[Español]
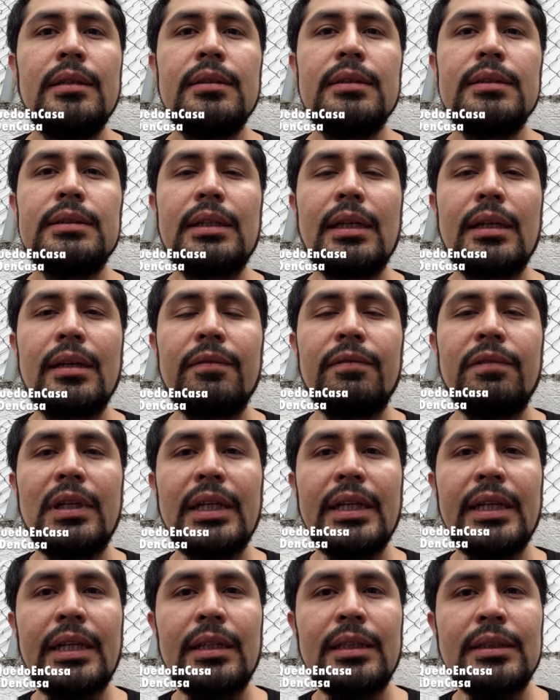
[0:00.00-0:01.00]
se
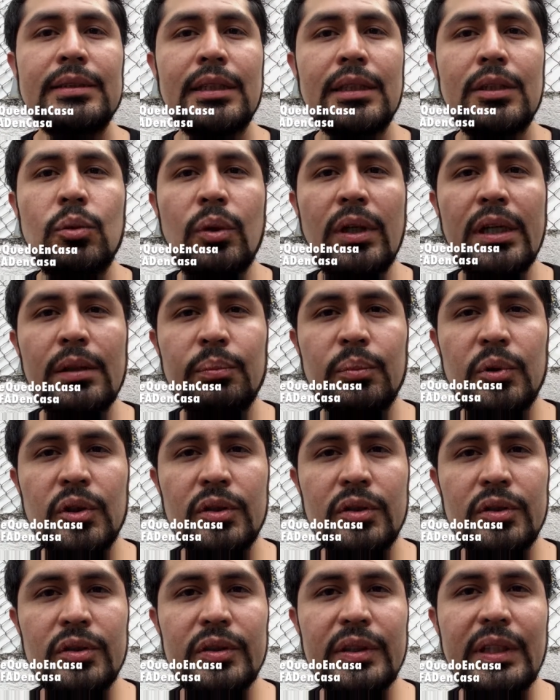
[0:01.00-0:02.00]
refleja en ese
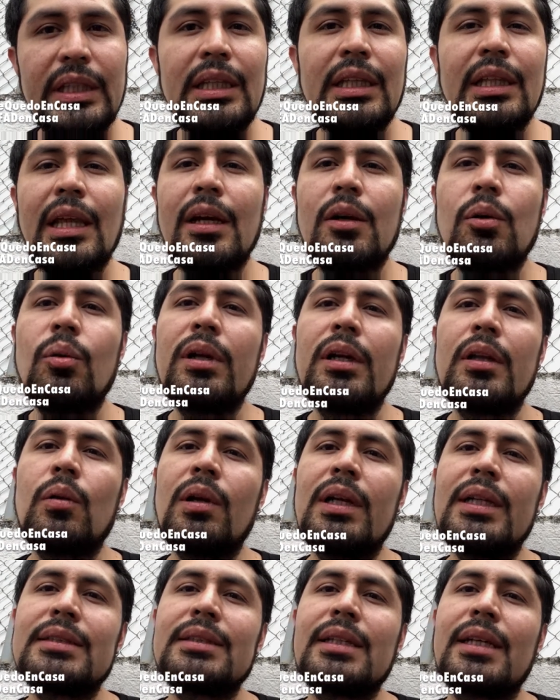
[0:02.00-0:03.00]
cuerpo y de acuerdo
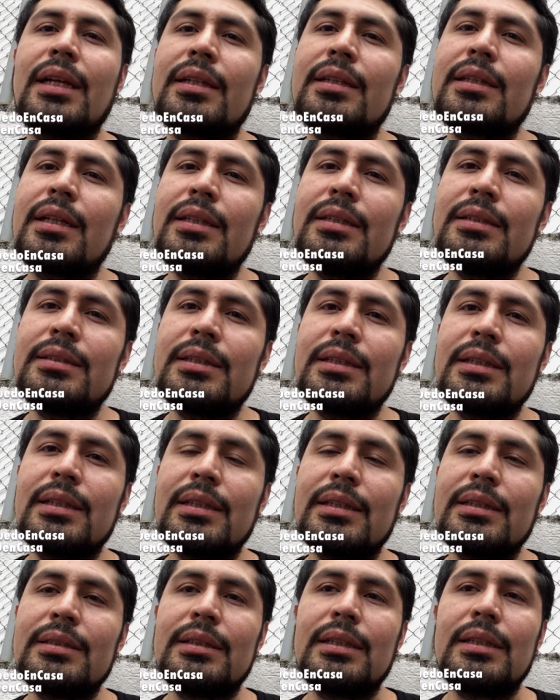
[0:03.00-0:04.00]
a las
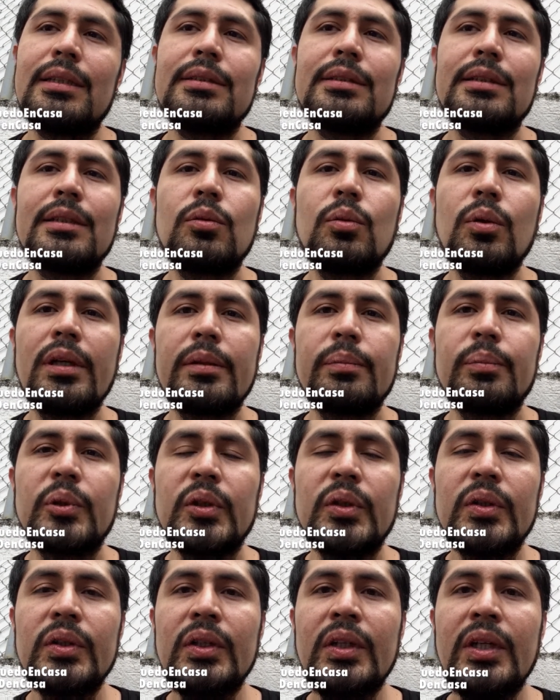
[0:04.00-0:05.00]
características de ese
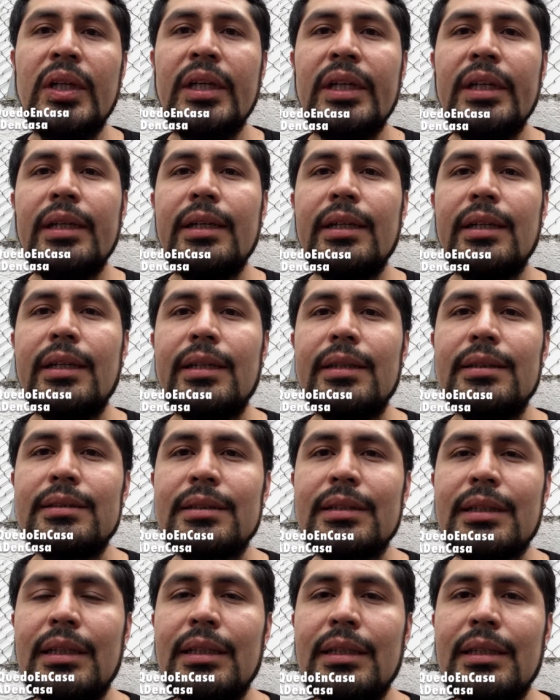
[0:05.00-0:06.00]
cuerpo es
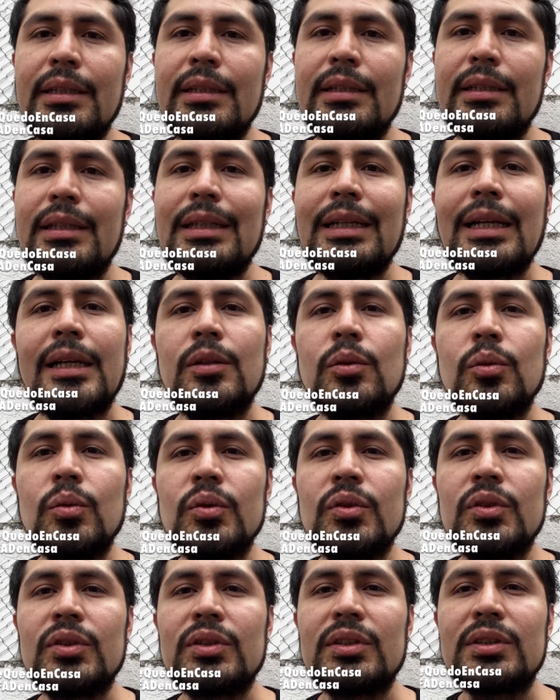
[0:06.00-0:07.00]
que la
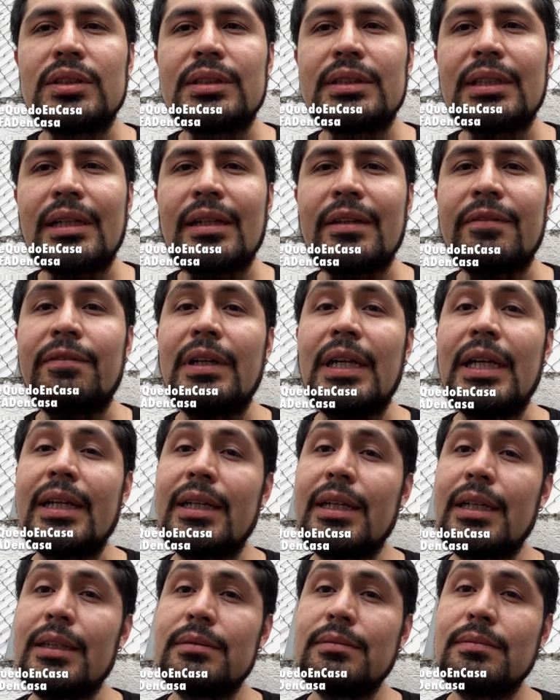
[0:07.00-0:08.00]
luz se
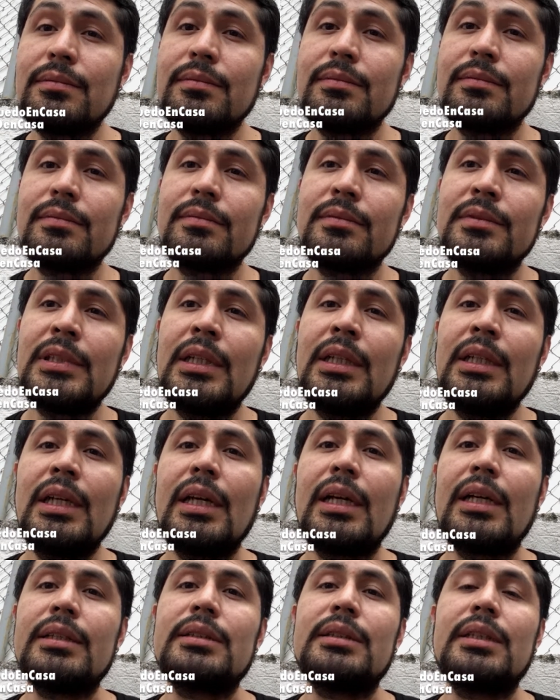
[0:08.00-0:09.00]
refleja
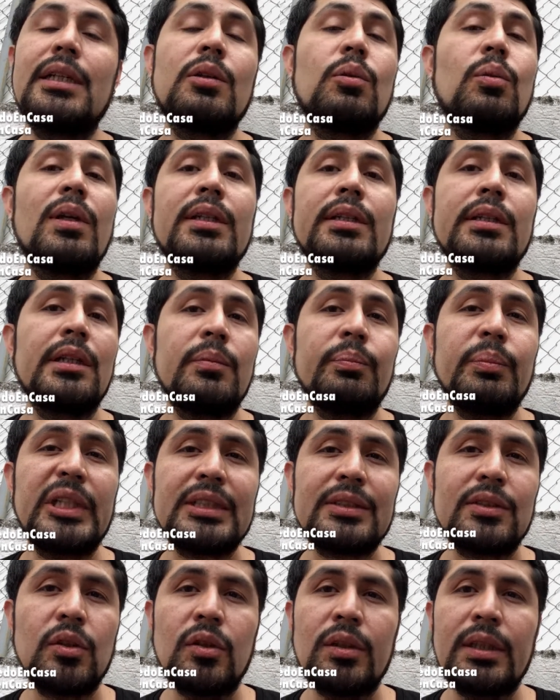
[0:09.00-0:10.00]
hacia cualquier
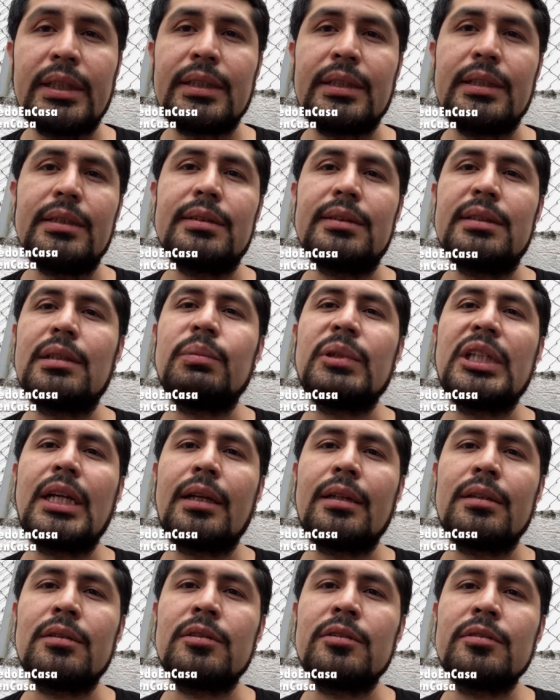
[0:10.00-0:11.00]
persona que esté
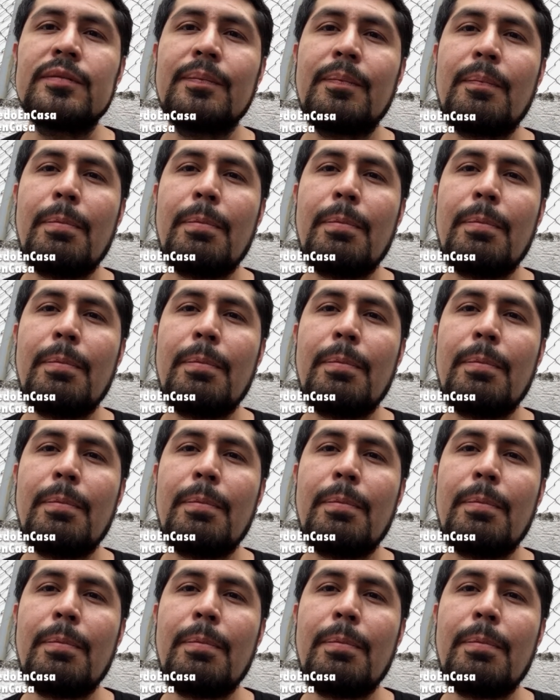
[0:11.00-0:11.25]
mirando,